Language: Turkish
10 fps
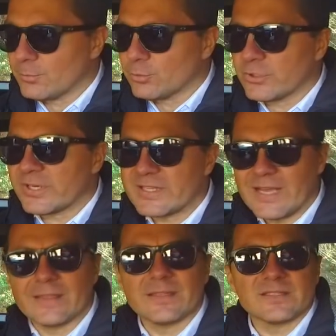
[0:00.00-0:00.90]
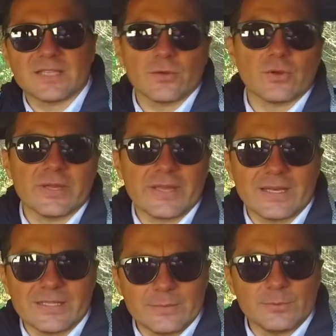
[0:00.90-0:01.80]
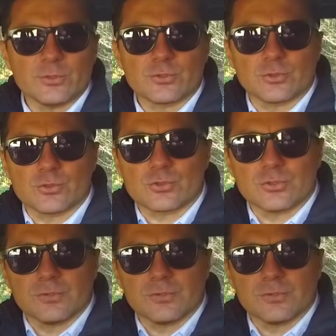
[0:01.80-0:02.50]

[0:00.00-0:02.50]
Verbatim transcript: Bunları kendinize göre ayarlayabiliyorsunuz.